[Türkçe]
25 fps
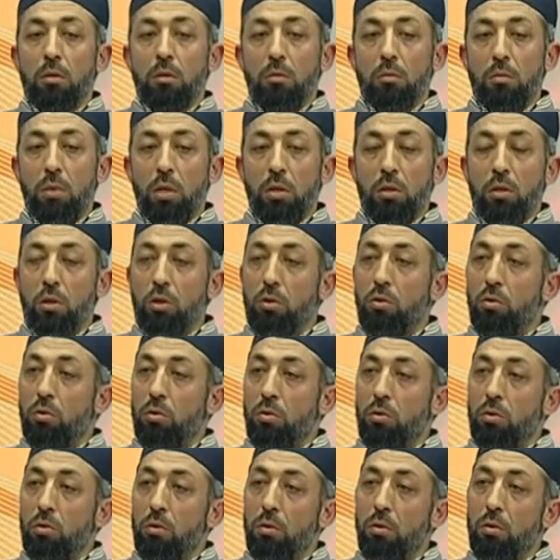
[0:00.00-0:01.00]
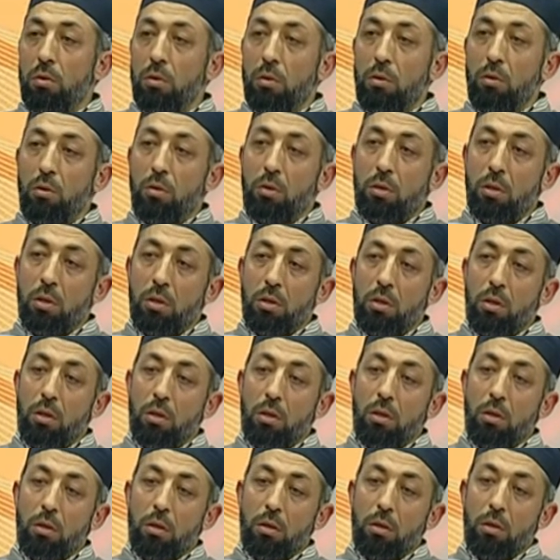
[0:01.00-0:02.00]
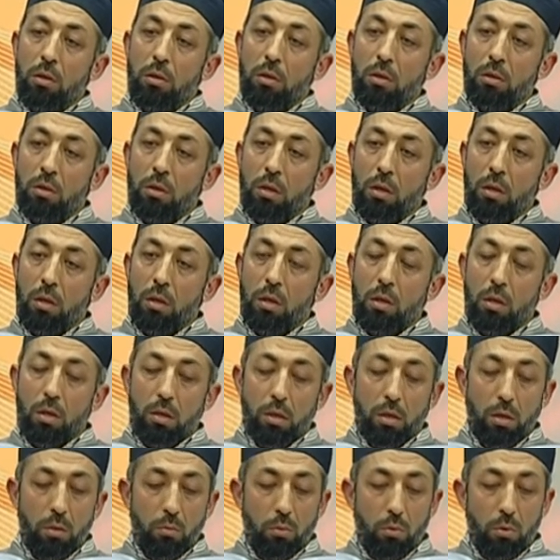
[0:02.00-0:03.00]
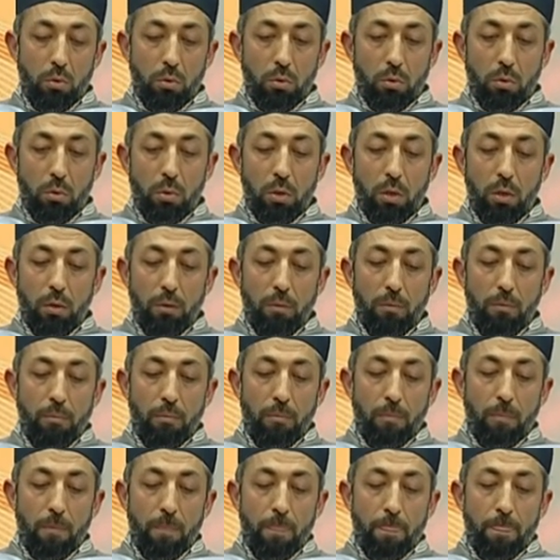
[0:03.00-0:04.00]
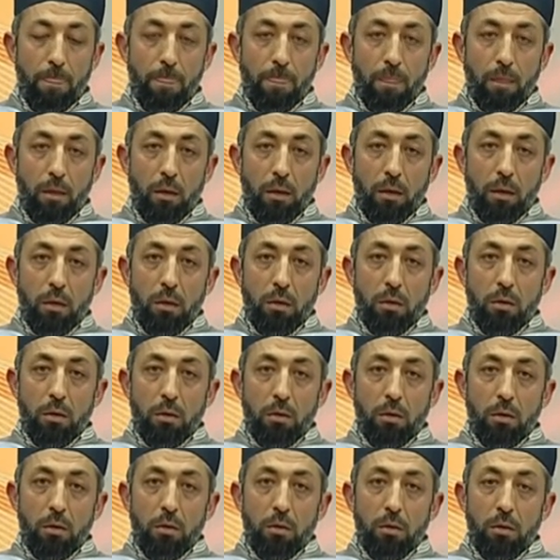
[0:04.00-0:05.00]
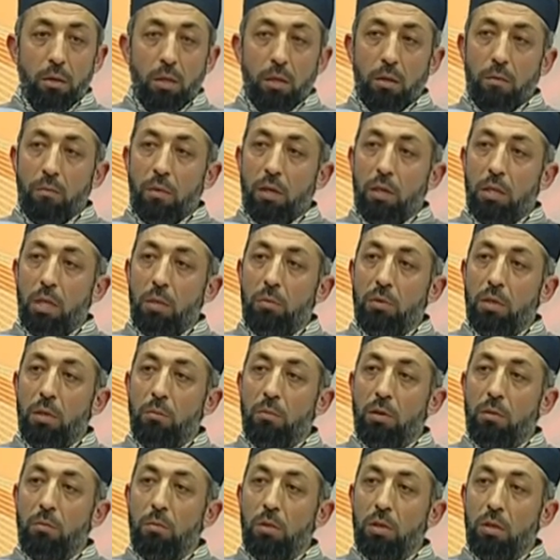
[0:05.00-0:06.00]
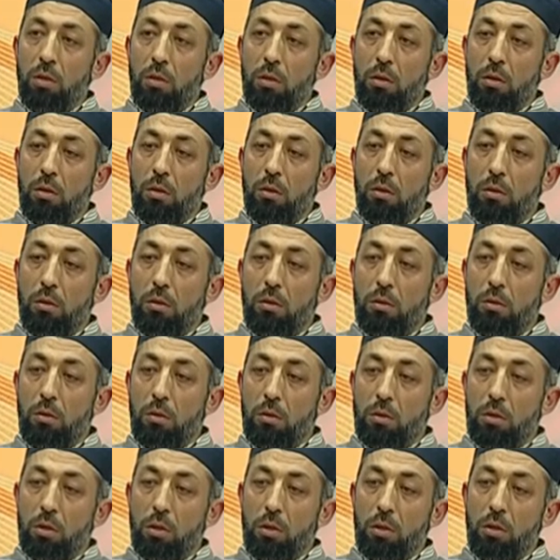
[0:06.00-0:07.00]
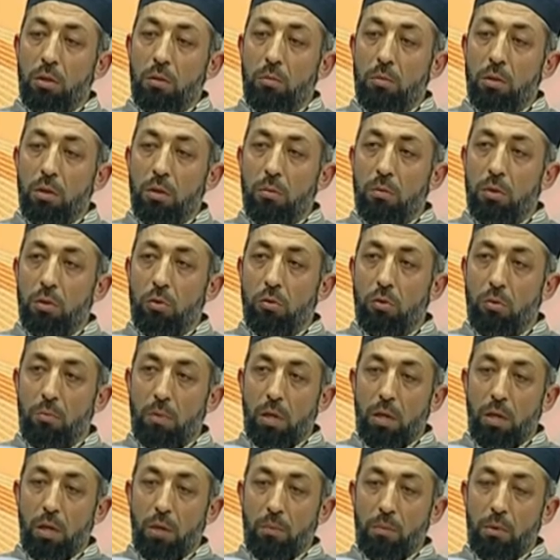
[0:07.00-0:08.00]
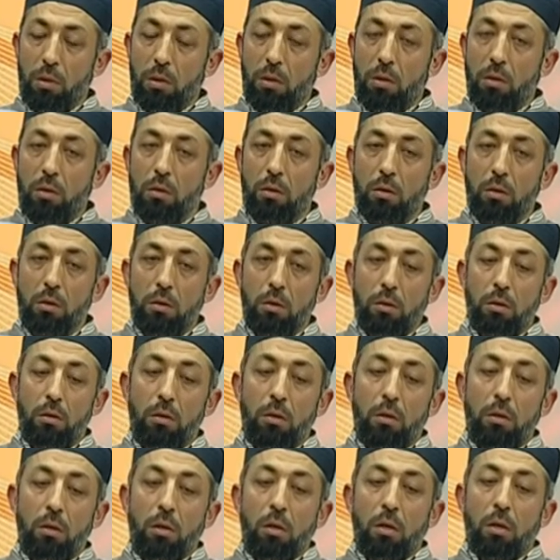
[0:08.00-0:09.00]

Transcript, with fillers: Ve çıkıyoruz. Oradan çıktık insan Kaynakları Müdürlüğü'nden. Hı hı. Zaten vardiyamız da bitmişti çıkışımızı biz normal yaptık. Hı hı.